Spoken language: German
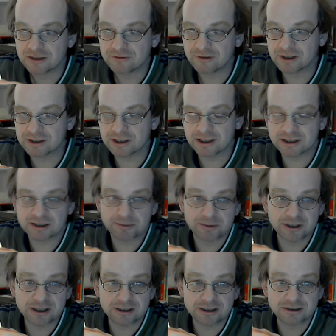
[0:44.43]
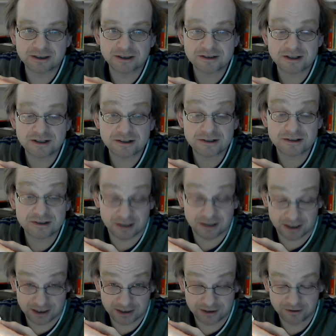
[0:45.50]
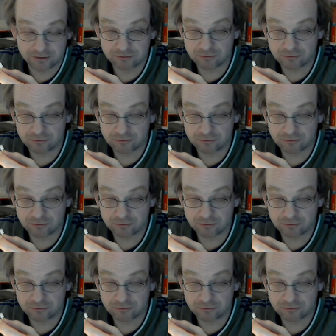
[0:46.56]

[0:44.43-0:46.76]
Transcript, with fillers: Weil eine RGB-LED setzt drei